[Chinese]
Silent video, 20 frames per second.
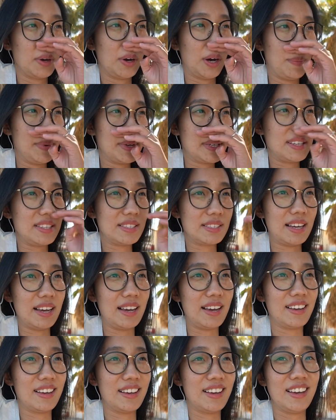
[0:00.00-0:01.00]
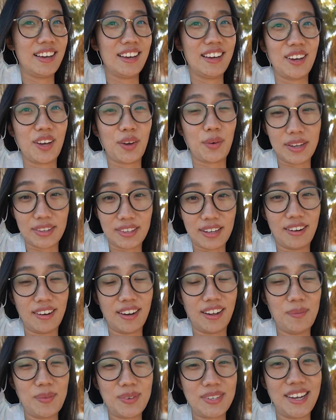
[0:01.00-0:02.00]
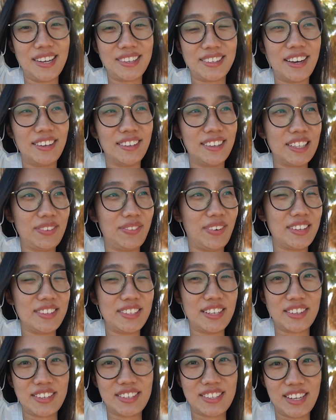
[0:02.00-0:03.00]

我们现在快到了，我们现在到的地方叫